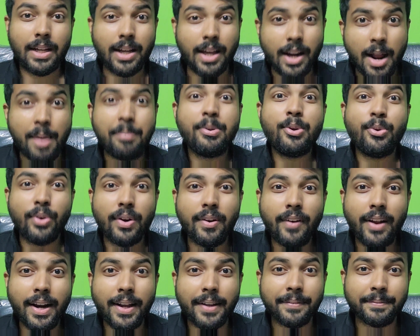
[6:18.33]
खराब नहीं
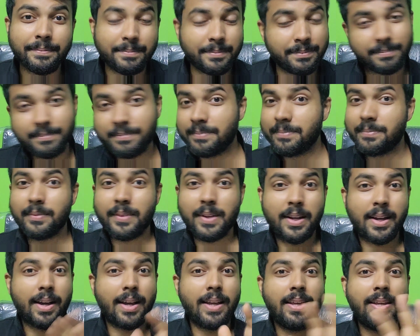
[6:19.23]
होने वाला
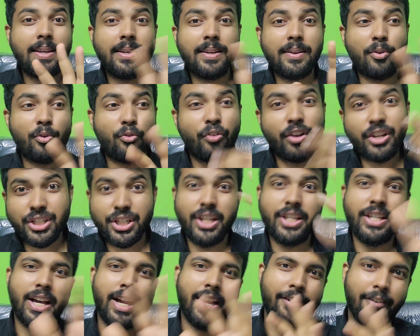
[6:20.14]
कहीं
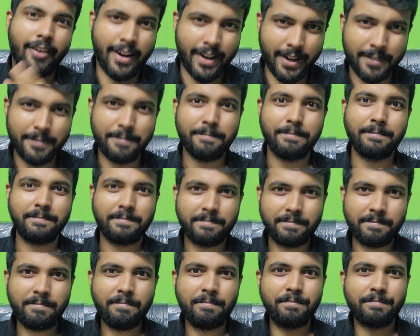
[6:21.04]
वेस्ट नहीं जाने वाला
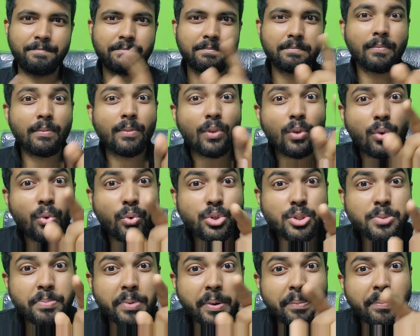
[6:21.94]

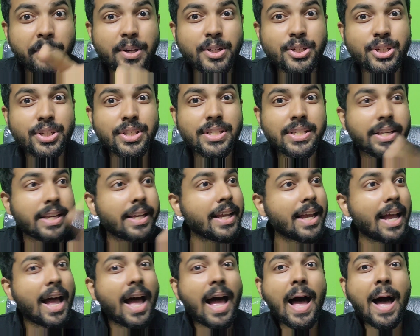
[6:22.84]
उस प्रिपरेशन
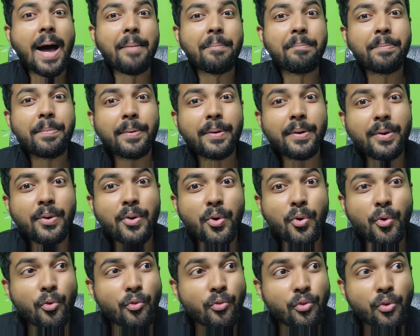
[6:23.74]
से आप
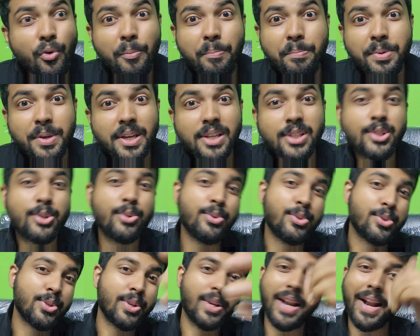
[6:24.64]
वो पी
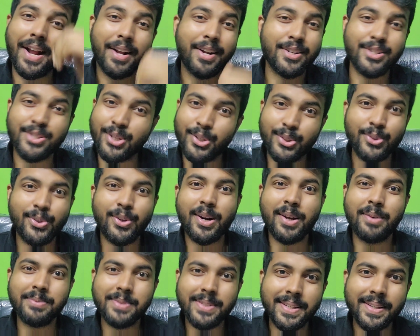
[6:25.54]
यूज क्रैक कर सकते
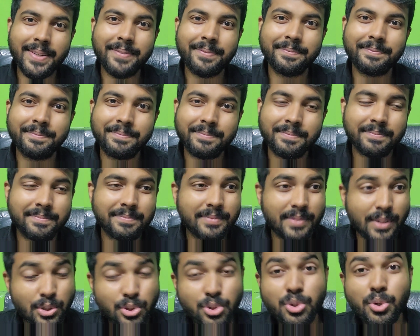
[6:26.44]
हो आराम
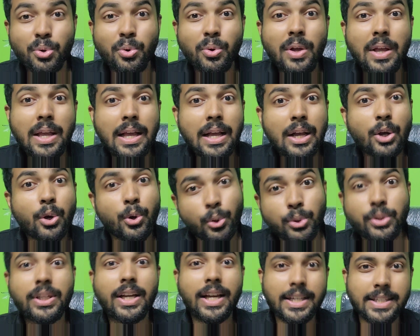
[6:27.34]
से जो
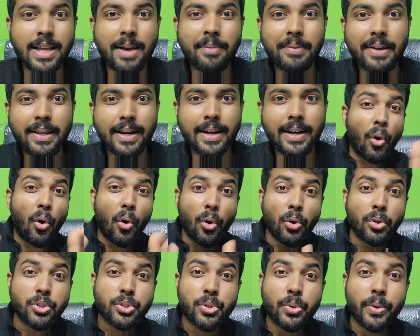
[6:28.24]
खुद का एग्जाम हैं
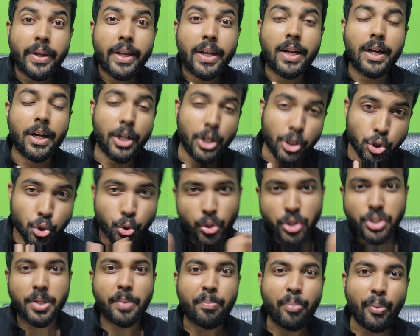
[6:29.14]
ऑल्सो एक uh,
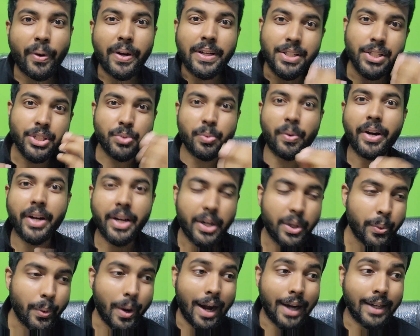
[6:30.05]
छोटा सा पॉइंट जिस
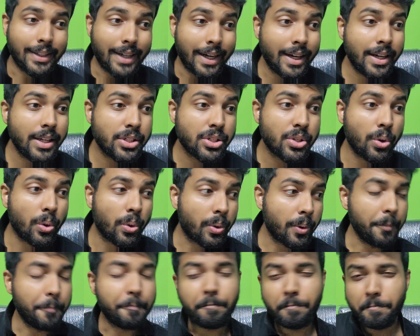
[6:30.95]
वॉन्टेड टू एड दैट इज
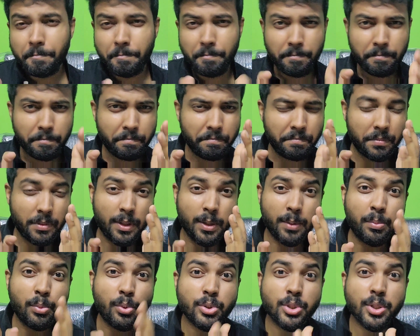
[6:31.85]
योर
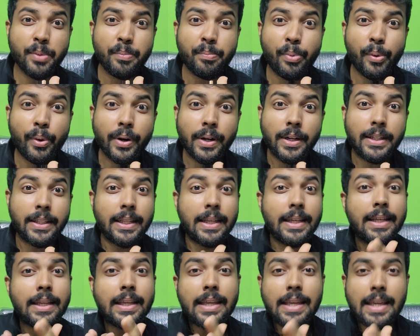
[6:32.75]
द मोस्ट इंपॉर्टेंट
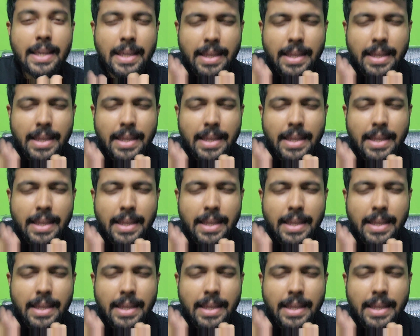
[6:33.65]
थिंग